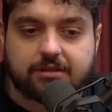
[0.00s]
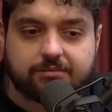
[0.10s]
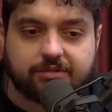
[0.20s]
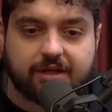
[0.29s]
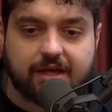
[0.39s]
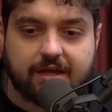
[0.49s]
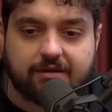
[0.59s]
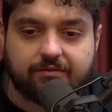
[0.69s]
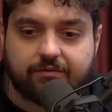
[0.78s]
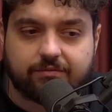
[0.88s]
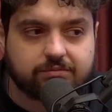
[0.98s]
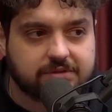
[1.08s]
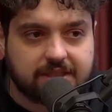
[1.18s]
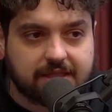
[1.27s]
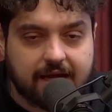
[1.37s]
Porque
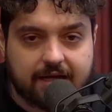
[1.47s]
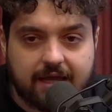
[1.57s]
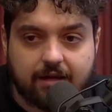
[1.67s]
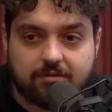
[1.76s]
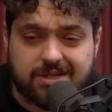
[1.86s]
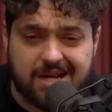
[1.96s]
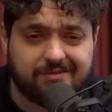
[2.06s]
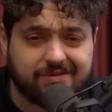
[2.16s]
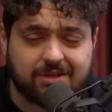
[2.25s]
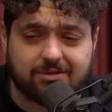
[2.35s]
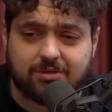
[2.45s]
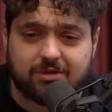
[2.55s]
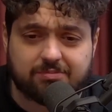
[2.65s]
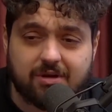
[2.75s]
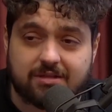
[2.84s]
você tá querendo tirar a vida dos
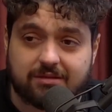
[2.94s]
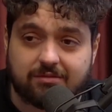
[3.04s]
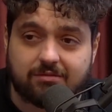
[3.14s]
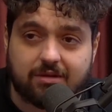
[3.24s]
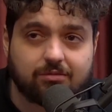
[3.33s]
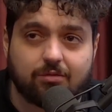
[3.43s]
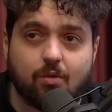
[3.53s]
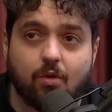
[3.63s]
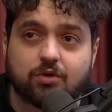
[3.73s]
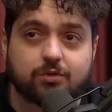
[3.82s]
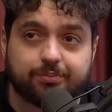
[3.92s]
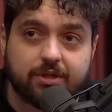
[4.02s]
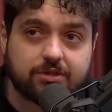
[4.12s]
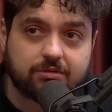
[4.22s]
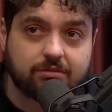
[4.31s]
outros por causa do gosto
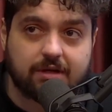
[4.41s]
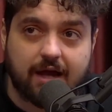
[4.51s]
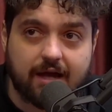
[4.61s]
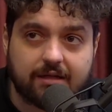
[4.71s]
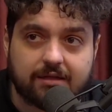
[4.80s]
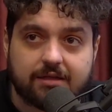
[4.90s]
político do cara,